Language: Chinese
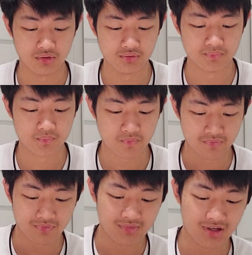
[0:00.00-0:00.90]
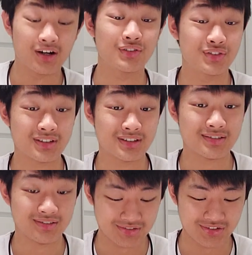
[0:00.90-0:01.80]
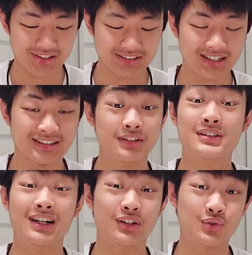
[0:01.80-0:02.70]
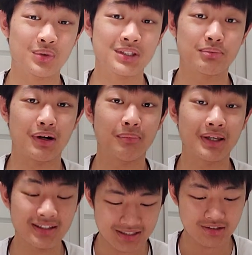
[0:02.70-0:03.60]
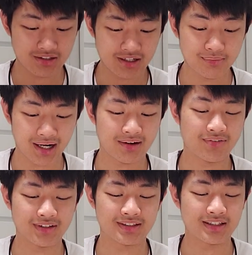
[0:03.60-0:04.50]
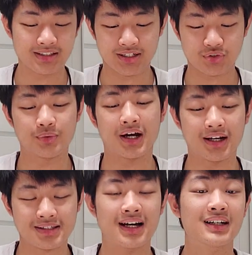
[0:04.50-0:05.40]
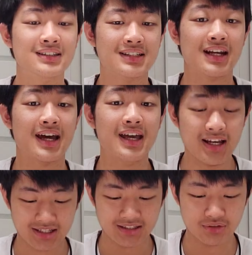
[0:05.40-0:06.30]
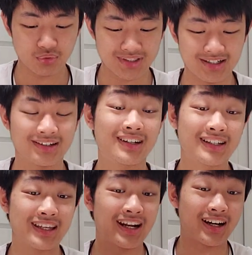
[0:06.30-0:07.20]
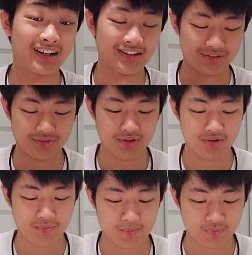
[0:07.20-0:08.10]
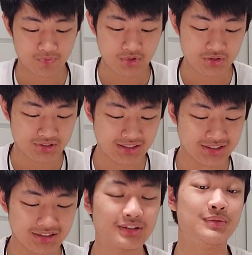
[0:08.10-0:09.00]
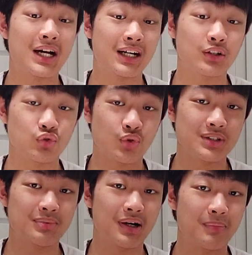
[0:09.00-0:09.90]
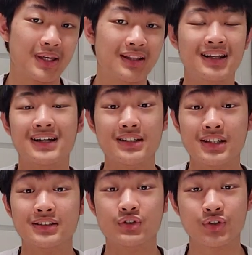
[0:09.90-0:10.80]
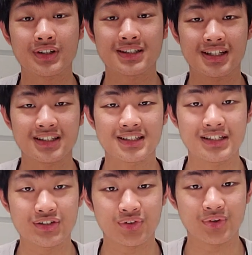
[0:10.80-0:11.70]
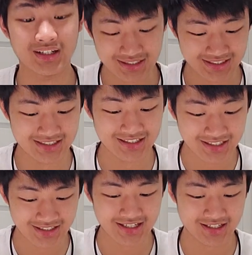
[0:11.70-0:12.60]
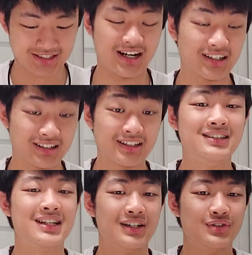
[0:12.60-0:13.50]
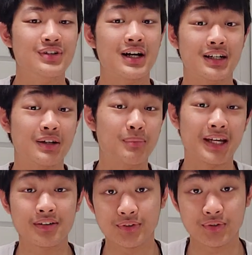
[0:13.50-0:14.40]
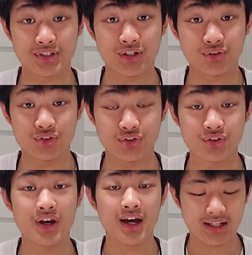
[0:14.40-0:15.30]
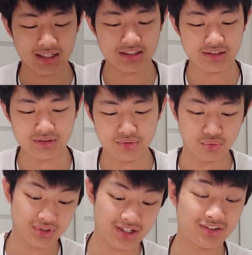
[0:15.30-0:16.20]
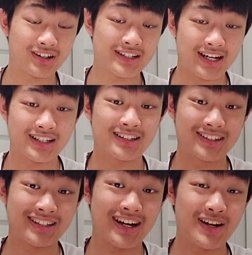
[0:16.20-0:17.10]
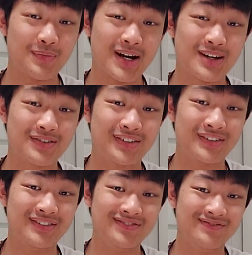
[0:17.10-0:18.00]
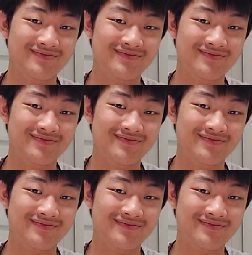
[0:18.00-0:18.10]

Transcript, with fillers: 嗯，好，就像这样子藏到桌子旁边，其实可以把它放更下去，给它藏起来。但是我想要让你给它像这样子藏到桌子旁边，那你这样子就可以清洗收音。那其实可以再藏更下去啦，让麦克风消失。但是我想要让你看到可爱的麦克风。